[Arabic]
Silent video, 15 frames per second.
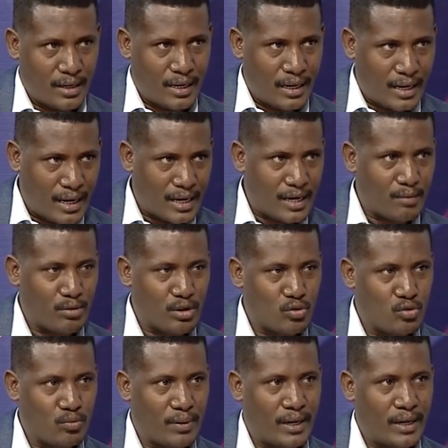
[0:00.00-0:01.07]
الان
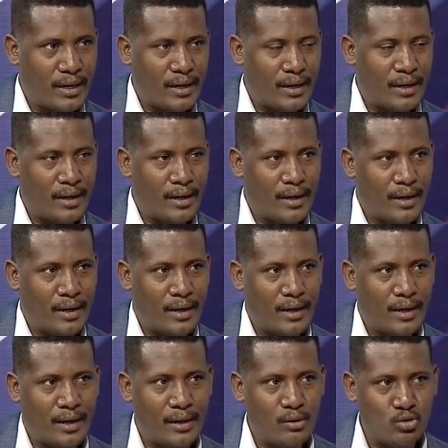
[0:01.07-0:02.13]
المطلوب
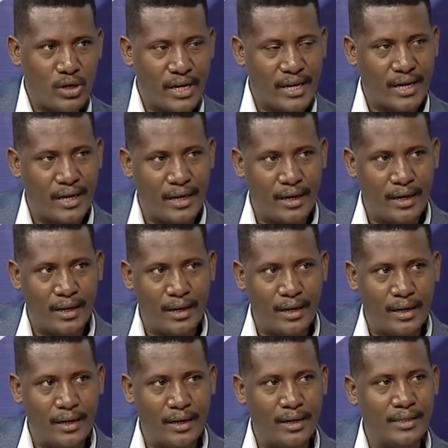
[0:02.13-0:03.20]
ان يشارك
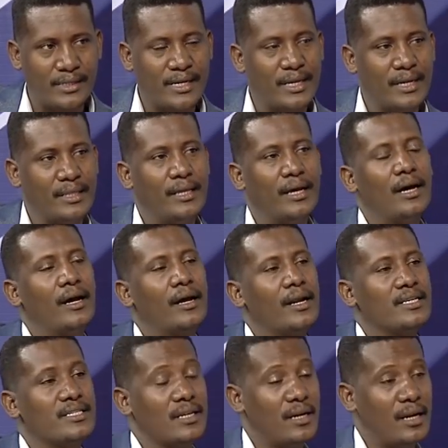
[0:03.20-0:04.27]
السيد
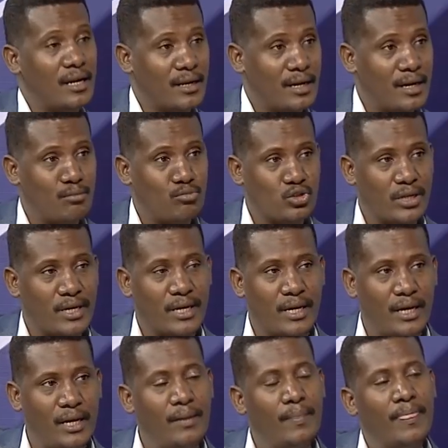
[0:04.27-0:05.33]
رئيس الاركان المشتركه